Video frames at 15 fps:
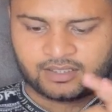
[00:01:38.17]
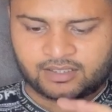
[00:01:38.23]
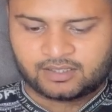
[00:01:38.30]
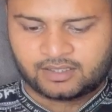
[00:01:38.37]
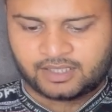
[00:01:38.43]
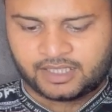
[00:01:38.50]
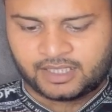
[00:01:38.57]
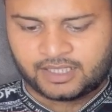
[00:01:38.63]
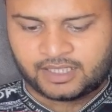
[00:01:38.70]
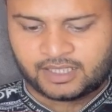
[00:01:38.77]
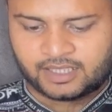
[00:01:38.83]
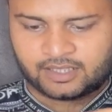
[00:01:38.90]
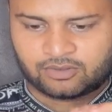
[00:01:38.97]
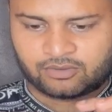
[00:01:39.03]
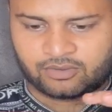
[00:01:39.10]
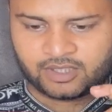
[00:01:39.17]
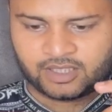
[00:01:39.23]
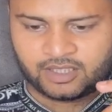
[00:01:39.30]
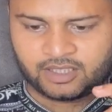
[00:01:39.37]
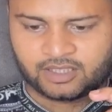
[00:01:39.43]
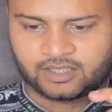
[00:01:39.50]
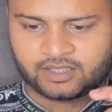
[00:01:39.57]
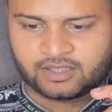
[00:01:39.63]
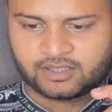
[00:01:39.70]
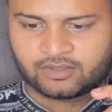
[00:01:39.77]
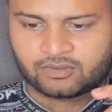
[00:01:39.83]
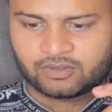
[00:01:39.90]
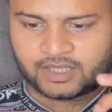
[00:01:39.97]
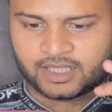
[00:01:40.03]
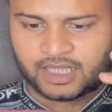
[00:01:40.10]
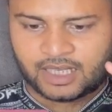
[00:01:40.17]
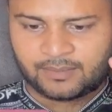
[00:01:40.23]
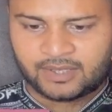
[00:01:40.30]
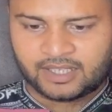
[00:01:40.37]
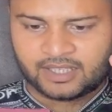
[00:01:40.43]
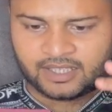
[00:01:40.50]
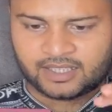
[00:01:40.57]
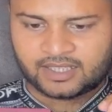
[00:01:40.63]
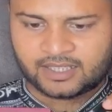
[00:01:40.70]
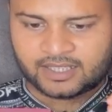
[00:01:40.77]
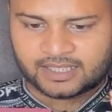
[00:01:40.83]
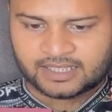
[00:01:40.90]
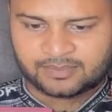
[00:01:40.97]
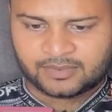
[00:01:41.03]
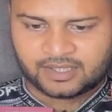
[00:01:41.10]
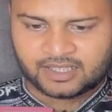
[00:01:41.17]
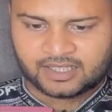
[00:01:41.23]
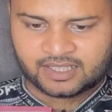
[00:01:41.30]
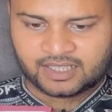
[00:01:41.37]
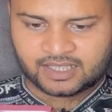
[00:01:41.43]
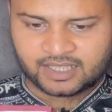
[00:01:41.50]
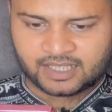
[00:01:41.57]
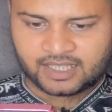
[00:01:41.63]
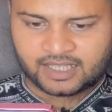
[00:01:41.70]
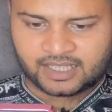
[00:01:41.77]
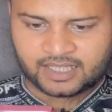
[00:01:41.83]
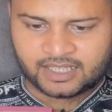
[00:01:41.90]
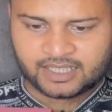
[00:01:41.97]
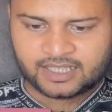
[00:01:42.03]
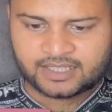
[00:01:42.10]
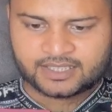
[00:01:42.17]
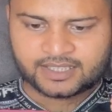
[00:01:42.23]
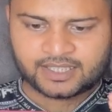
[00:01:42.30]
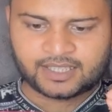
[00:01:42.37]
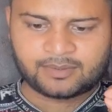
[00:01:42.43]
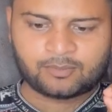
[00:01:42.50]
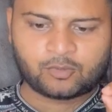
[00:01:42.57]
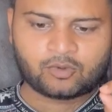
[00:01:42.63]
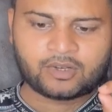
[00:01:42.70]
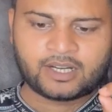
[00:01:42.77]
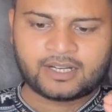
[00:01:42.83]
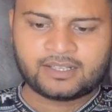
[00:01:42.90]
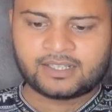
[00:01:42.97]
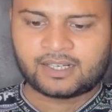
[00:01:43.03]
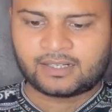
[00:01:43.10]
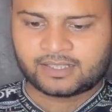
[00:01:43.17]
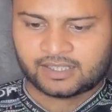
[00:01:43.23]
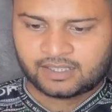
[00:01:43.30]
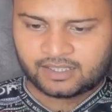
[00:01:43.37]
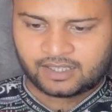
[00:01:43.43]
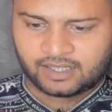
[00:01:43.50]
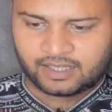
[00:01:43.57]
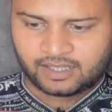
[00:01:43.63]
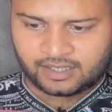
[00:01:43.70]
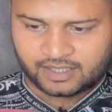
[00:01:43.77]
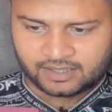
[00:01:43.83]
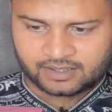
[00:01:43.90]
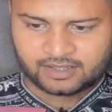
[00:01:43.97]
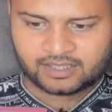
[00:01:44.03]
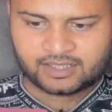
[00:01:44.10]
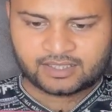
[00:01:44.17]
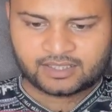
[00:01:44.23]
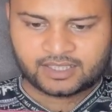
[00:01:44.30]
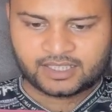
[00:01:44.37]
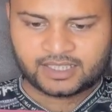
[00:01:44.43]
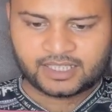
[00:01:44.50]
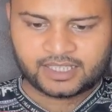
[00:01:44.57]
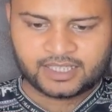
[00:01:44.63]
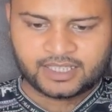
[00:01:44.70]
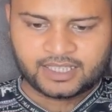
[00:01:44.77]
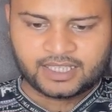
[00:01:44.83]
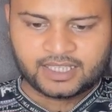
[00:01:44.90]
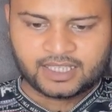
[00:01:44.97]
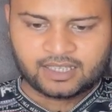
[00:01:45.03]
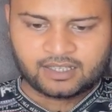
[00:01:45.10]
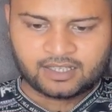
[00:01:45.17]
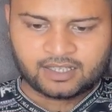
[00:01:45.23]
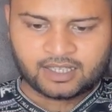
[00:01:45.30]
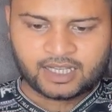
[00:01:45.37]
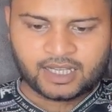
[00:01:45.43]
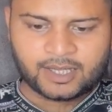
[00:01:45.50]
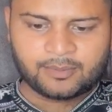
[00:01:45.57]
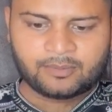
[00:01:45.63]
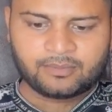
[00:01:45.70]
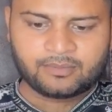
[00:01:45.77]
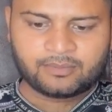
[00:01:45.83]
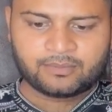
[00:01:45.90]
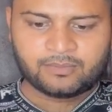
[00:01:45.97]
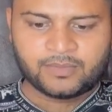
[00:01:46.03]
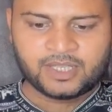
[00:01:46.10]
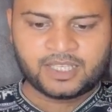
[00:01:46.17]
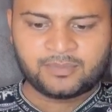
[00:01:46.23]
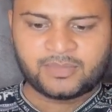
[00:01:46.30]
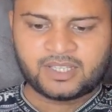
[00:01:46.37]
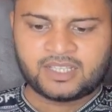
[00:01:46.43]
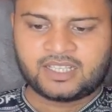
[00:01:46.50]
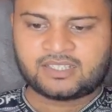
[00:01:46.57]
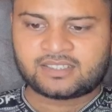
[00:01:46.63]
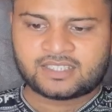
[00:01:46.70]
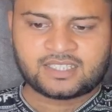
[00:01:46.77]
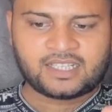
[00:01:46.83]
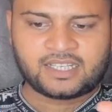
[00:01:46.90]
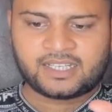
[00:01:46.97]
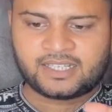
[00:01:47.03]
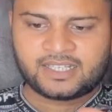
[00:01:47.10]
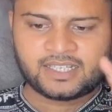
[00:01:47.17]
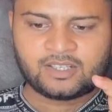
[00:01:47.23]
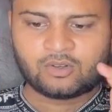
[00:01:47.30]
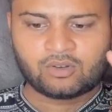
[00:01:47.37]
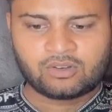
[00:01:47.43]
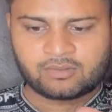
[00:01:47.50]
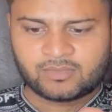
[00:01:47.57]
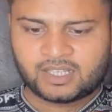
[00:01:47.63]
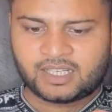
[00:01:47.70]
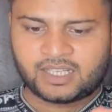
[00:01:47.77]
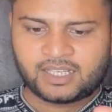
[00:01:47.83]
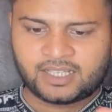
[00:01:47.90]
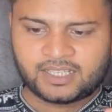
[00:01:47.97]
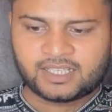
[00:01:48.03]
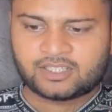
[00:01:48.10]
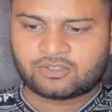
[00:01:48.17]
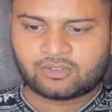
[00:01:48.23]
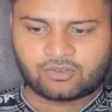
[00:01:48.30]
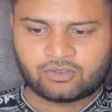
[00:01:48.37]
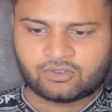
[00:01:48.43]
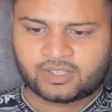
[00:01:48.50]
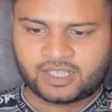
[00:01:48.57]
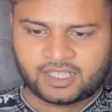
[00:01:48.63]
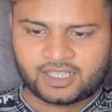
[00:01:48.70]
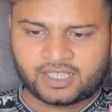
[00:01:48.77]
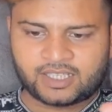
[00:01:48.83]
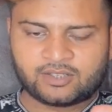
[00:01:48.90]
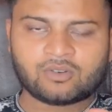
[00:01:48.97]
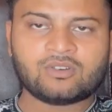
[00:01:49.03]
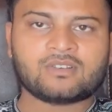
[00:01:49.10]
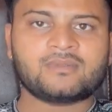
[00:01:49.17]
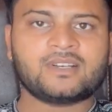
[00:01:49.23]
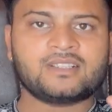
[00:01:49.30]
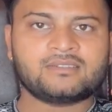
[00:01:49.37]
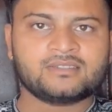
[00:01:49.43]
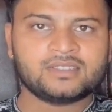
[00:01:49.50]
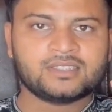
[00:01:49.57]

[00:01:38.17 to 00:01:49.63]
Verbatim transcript: एड आ गया सॉरी तो यहाँ पे इंटरनेट की स्पीड निकल के आ रही है छः पॉइंट अठहत्तर ठीक है एम बी पी एस की आ रही ठीक है नॉर्मल है ठीक है स्ट्रॉन्ग नहीं है नॉर्मल